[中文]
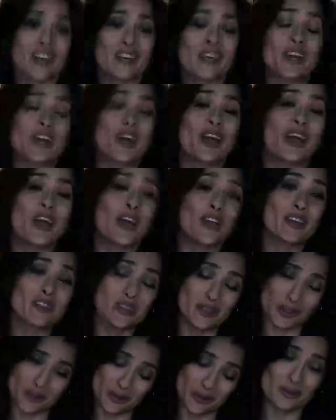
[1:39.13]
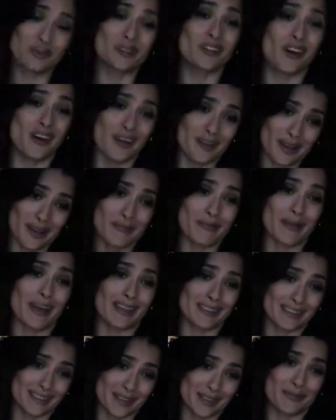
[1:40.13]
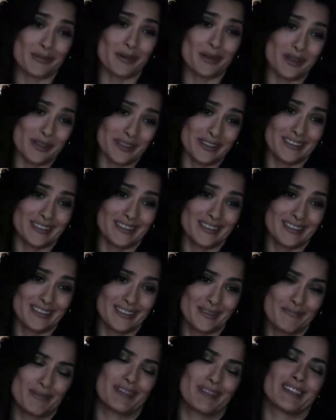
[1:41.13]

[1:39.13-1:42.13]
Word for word: 士贝拉出现了。 当马蒂试